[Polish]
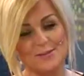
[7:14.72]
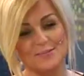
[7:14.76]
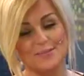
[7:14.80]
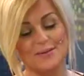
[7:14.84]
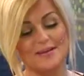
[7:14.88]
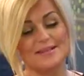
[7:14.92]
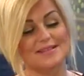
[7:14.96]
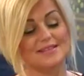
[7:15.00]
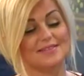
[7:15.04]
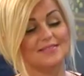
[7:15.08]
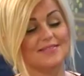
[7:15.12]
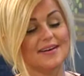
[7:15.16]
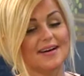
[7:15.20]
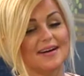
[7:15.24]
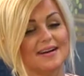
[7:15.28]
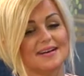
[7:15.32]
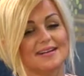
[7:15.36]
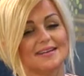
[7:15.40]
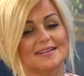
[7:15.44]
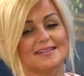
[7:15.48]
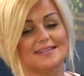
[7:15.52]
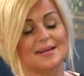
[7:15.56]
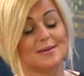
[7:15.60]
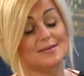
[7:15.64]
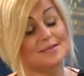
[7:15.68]
Państwa,
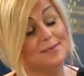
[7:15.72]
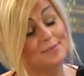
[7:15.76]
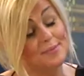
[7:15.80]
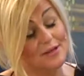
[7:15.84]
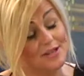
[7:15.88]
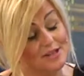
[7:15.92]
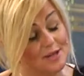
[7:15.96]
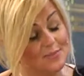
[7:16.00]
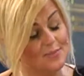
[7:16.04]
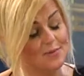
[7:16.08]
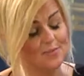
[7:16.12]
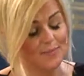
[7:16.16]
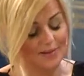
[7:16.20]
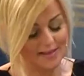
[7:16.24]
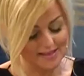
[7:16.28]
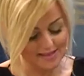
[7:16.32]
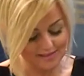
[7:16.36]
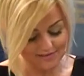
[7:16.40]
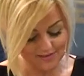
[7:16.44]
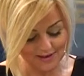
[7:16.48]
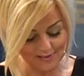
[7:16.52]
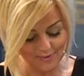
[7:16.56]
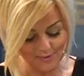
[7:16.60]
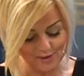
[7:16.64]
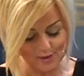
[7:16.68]
za, zapraszamy
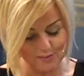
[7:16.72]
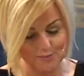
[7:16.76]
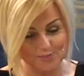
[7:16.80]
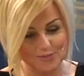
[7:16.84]
Państwa.